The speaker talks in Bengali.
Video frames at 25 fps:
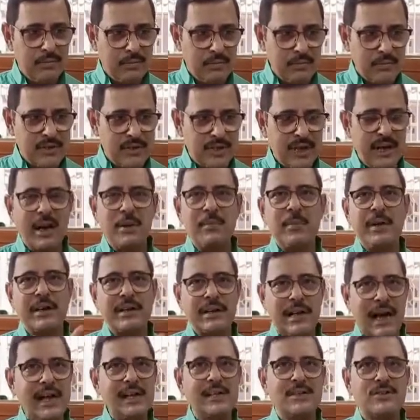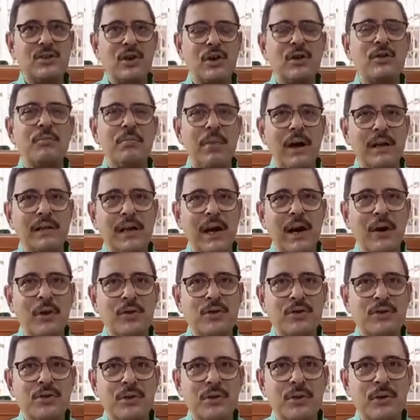সেরামিক টাইলস যখন পাতা
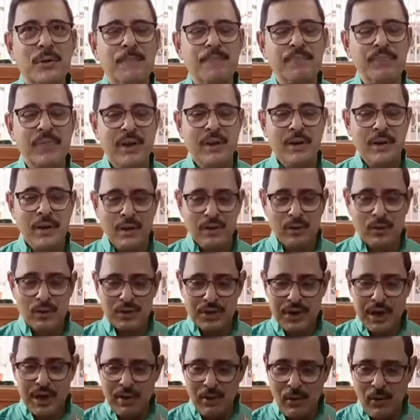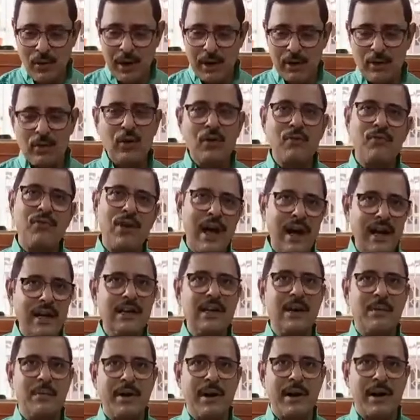হচ্ছিল তো সেই অনেকগুলো ফালি
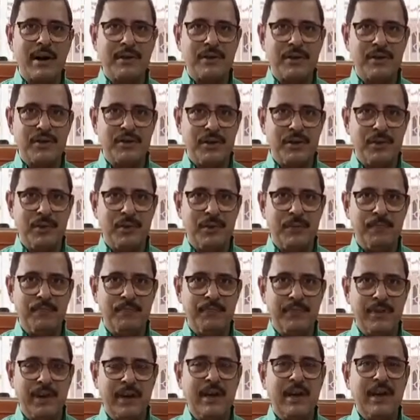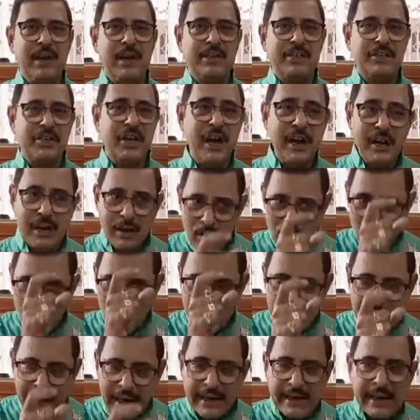আমার কাছে ছিল সেইগুলো
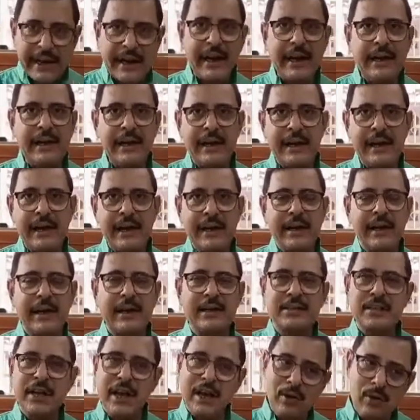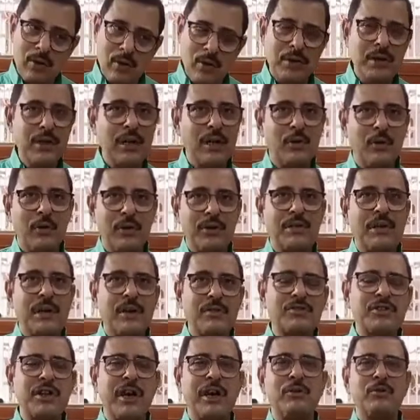কেটে কেটে কেটে সেইগুলো দিয়ে করেছি
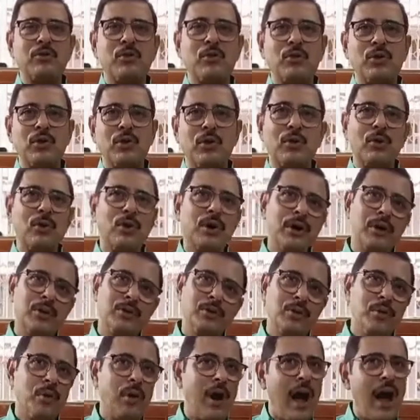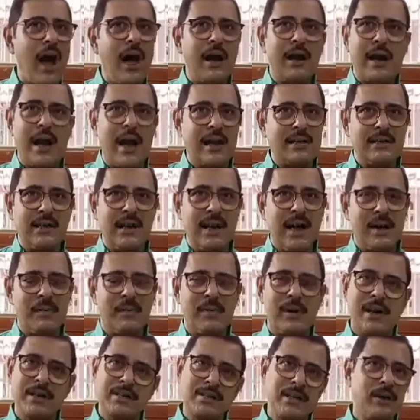কারণ সেই টুকরোগুলো কিন্তু আর কাজে লাগবে
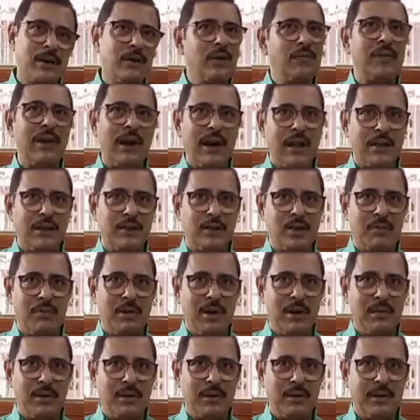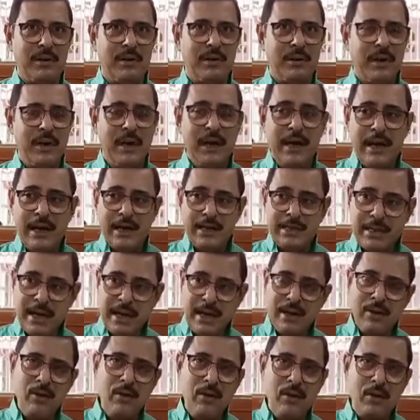না সেগুলো ফেলে দিতে হবে আমাদের
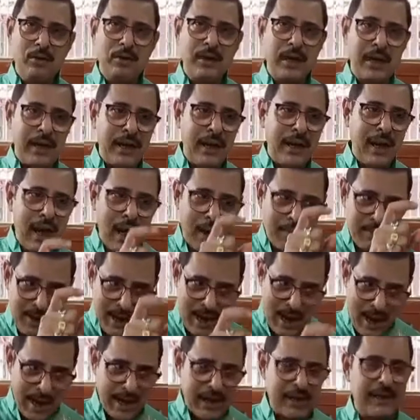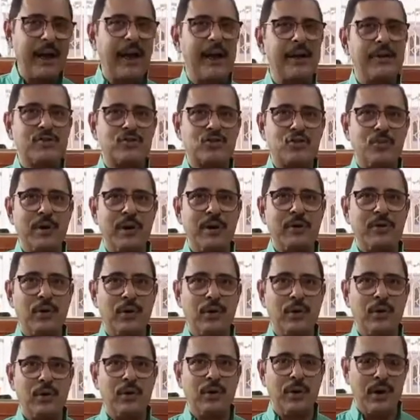সেইগুলো থেকে আমি আরেকটা ইনস্ট্রুমেন্ট
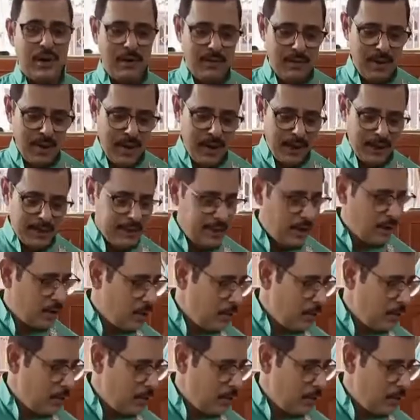তৈরি করলাম যেরকম